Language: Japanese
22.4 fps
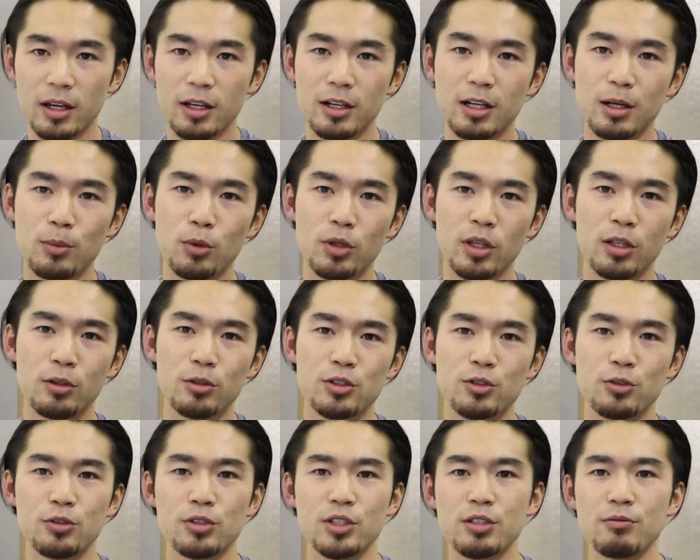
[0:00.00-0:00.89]
ハイカボデ
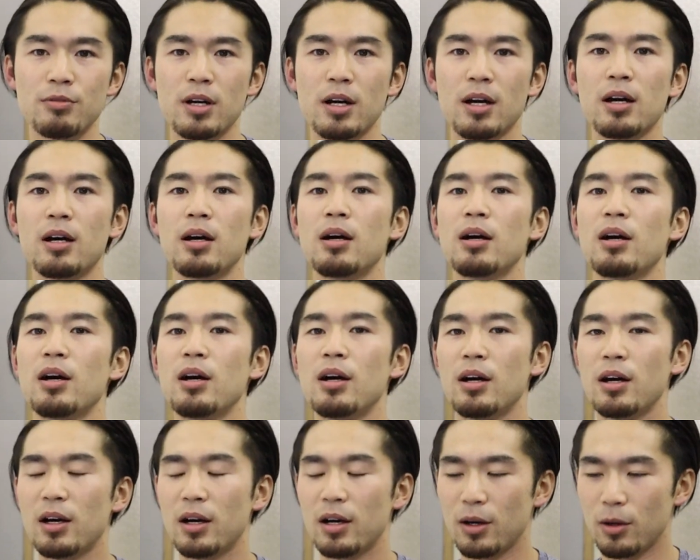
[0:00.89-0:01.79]
の食事は
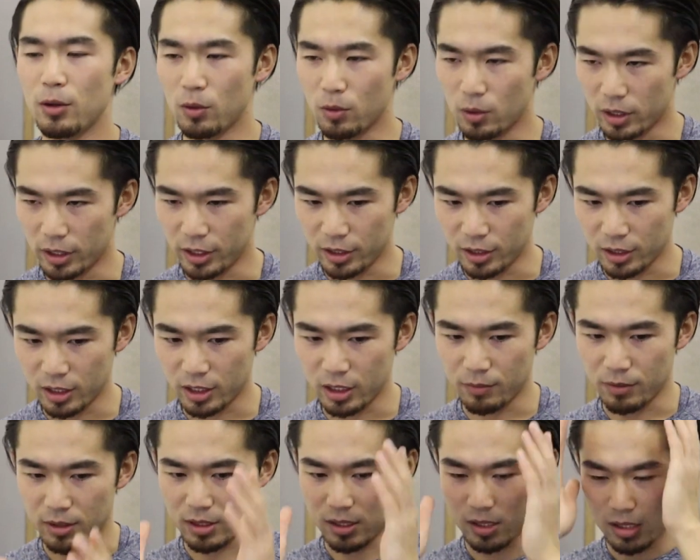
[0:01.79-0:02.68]
終わりにな
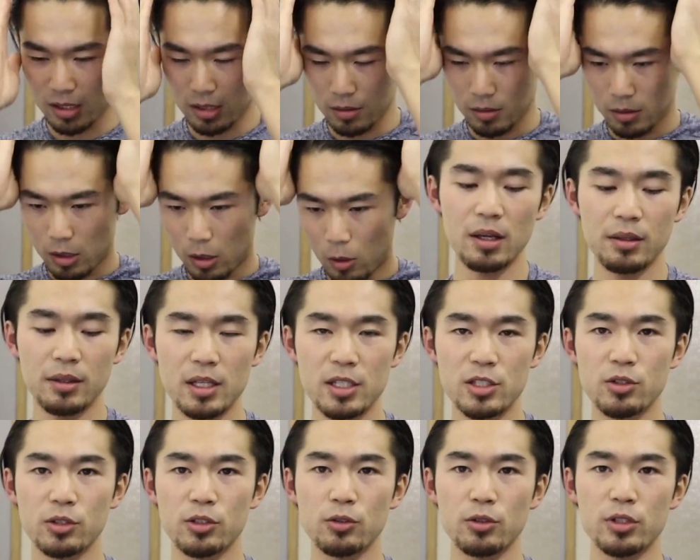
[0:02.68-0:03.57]
りますで
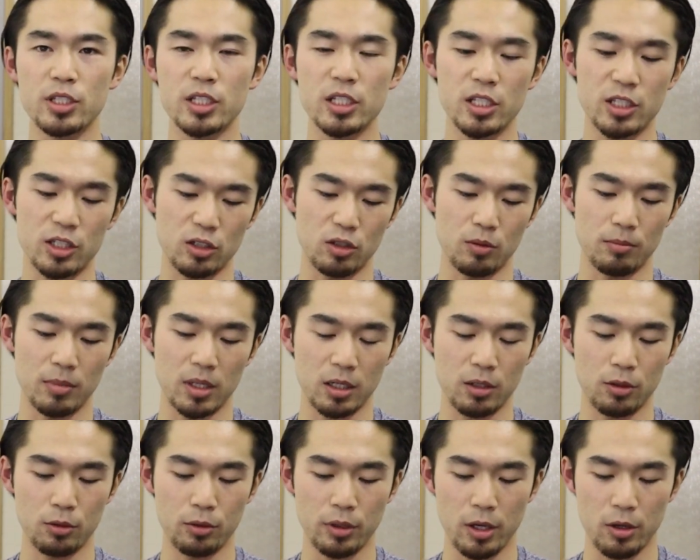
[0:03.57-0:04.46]
一応今日一日の
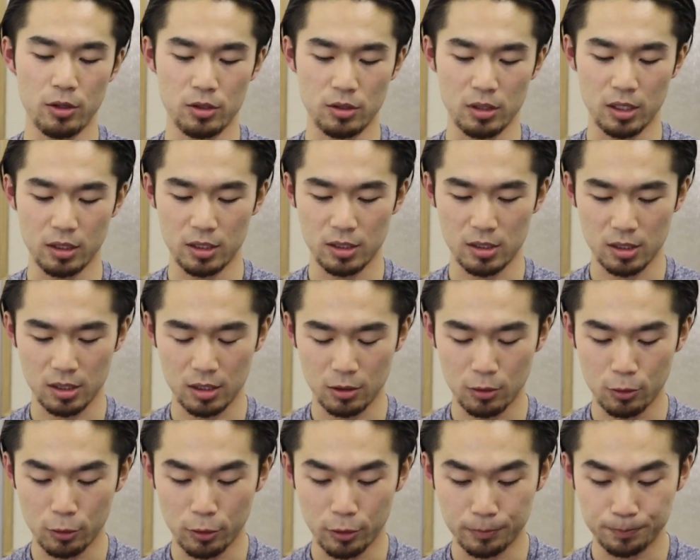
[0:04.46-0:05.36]
マクロエアスなんです
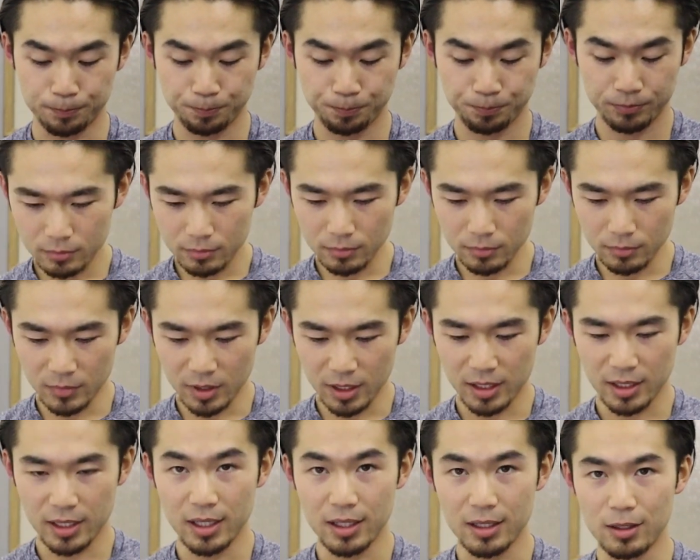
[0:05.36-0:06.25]
けど
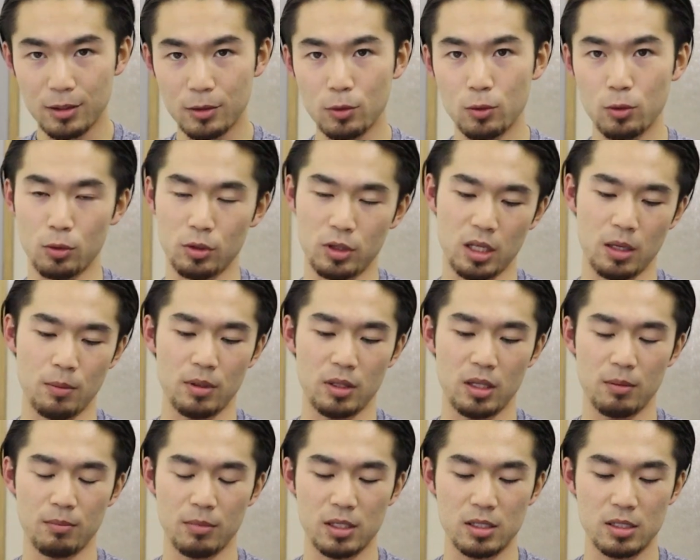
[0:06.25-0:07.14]
結構食
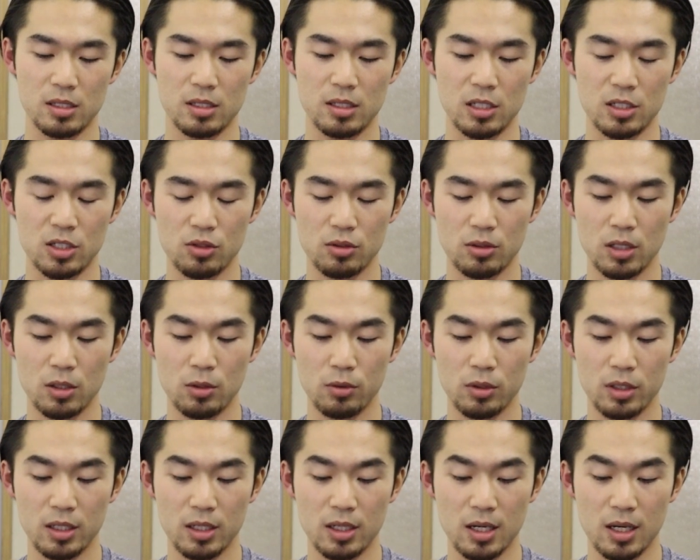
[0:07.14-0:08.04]
べてます摂取
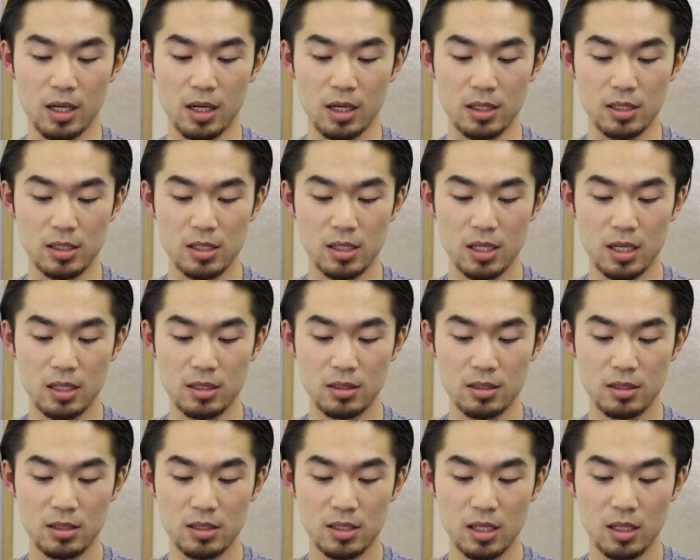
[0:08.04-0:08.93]
カロリーが
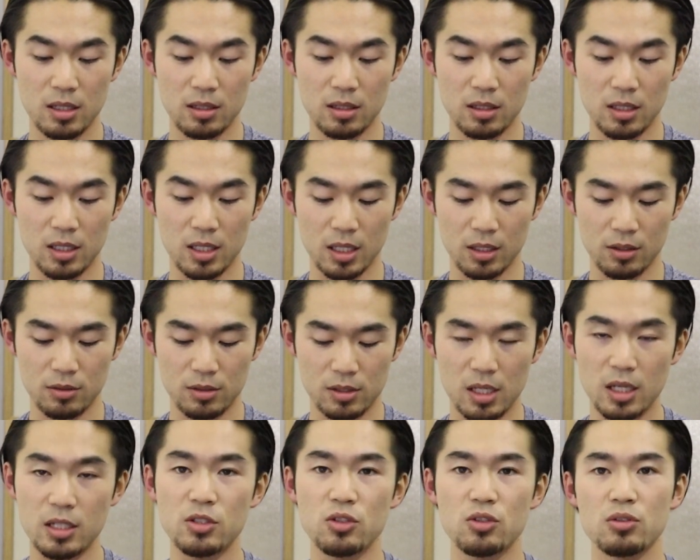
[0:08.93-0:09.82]

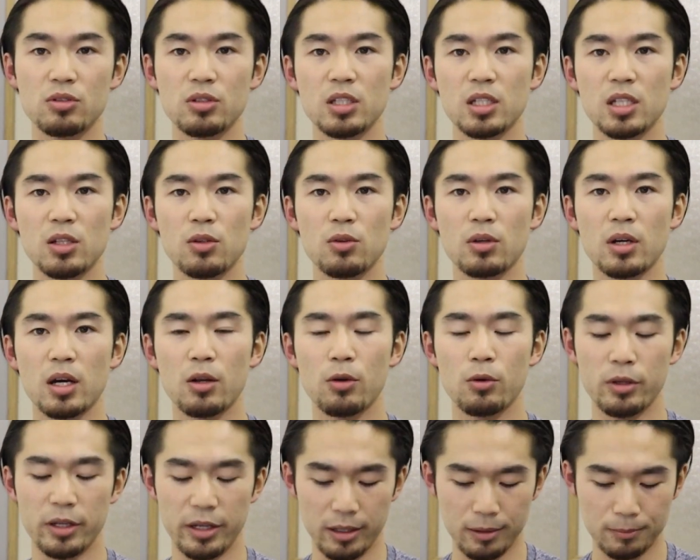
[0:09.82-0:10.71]
3232
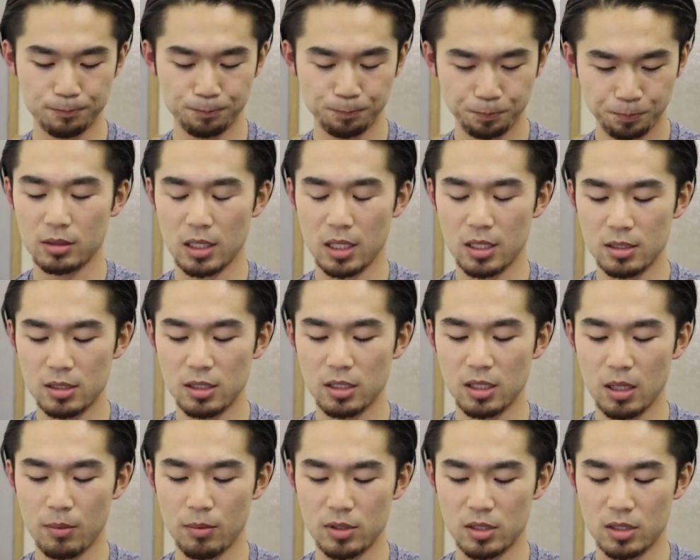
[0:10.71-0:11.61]
キロカロリー炭
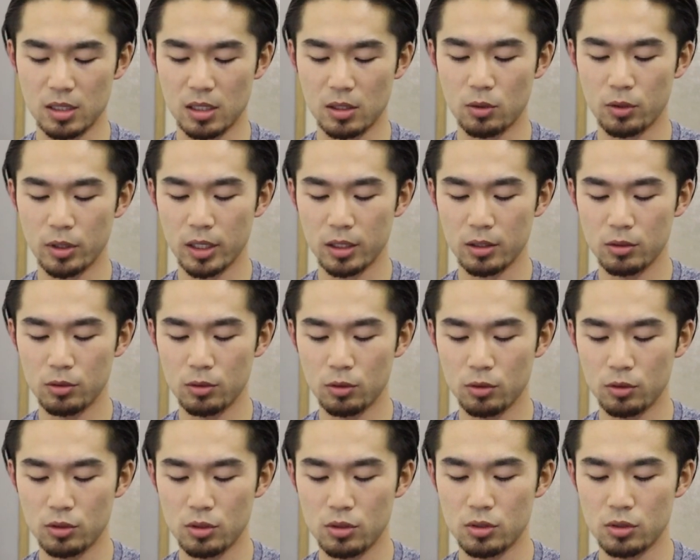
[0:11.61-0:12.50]
水化物は
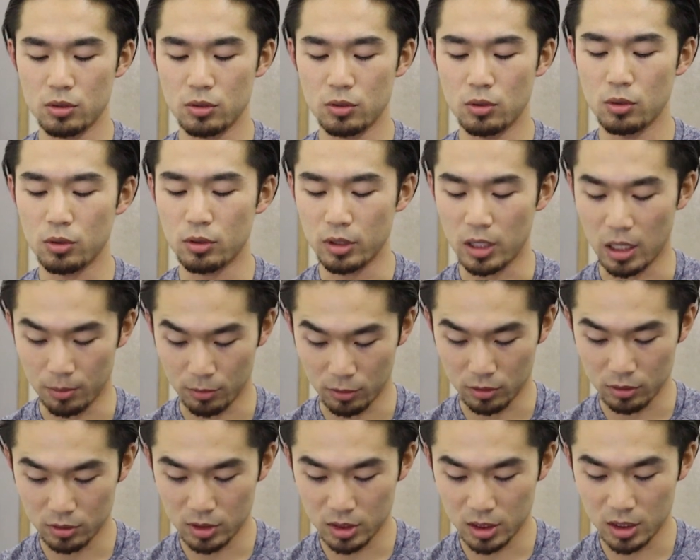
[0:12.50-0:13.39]
565g、
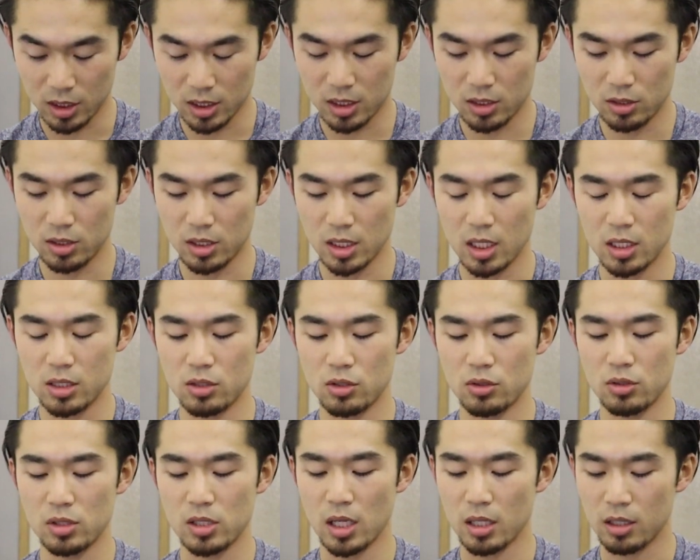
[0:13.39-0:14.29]
脂質
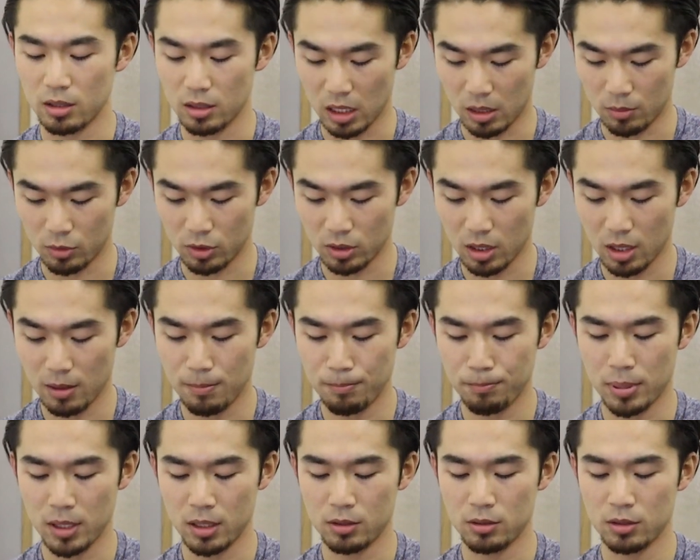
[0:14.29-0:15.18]
33g、
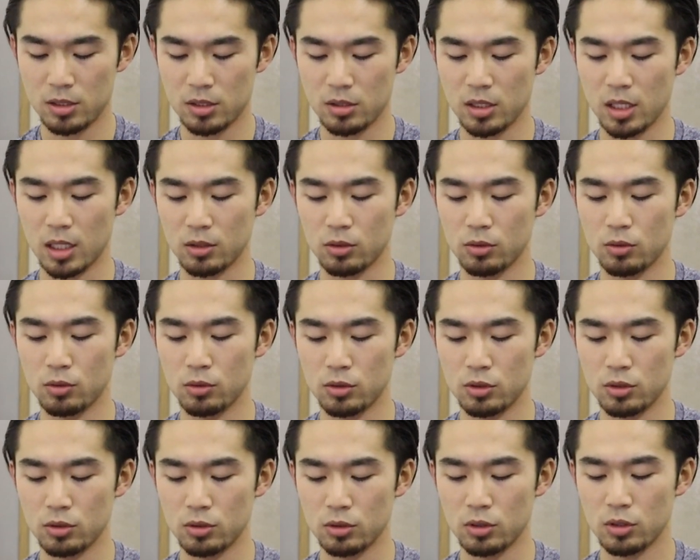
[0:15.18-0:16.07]
タンパク質
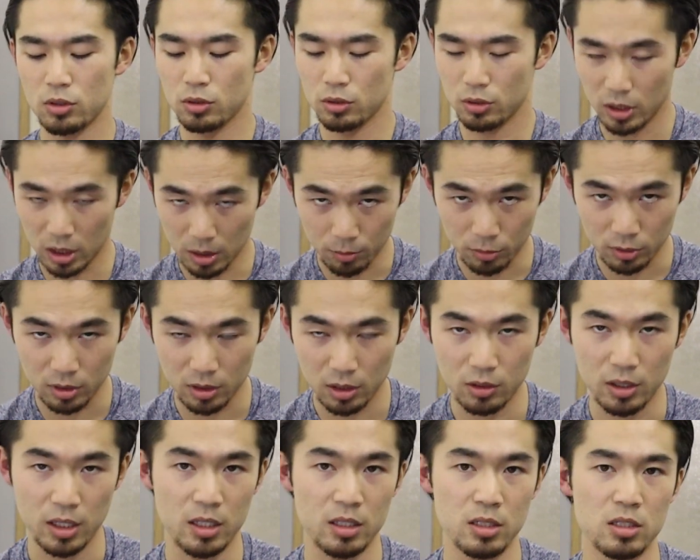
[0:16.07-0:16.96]
159g っ
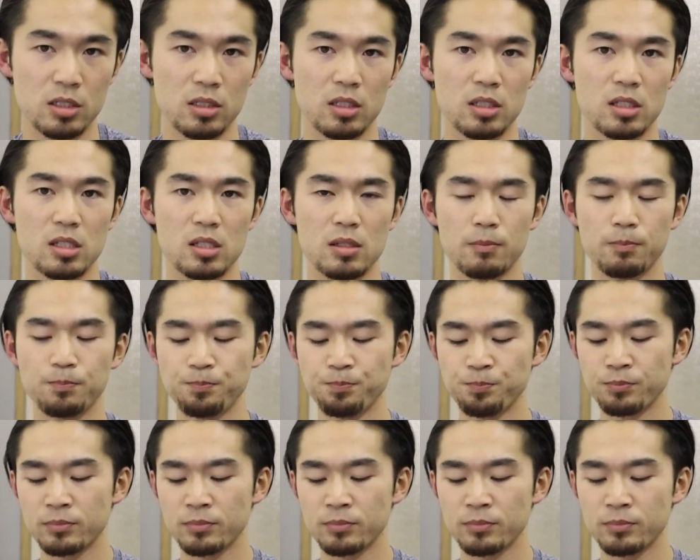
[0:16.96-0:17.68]
ていう感じです。